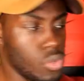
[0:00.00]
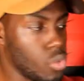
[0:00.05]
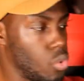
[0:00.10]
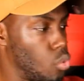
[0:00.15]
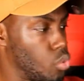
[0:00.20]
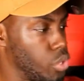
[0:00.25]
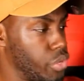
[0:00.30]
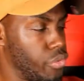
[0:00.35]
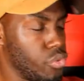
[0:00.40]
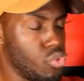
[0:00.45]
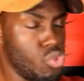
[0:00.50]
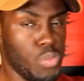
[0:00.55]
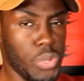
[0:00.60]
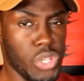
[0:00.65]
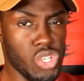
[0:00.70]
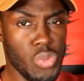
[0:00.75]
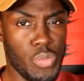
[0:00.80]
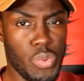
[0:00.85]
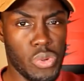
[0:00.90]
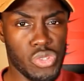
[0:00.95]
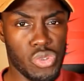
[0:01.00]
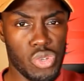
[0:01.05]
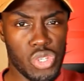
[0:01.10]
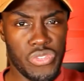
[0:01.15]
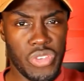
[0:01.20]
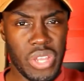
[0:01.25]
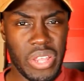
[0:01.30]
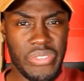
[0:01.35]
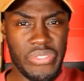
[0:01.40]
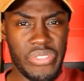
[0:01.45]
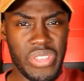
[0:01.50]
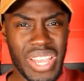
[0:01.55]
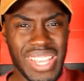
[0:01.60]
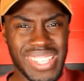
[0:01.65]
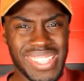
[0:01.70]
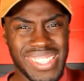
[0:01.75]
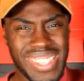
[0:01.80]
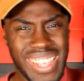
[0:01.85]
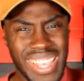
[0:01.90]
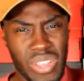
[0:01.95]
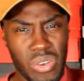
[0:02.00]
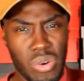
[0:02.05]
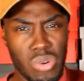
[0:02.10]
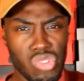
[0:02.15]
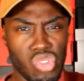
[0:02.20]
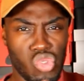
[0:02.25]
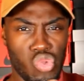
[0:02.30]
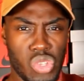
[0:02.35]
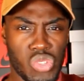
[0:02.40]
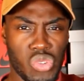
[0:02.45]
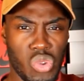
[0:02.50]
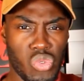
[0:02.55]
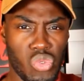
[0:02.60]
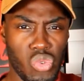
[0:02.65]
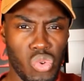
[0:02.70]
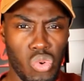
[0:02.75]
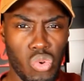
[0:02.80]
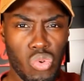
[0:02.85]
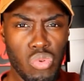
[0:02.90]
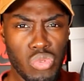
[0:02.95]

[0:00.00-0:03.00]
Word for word: Au niveau du prix, je pense que je vais la faire à 50, 60 euros.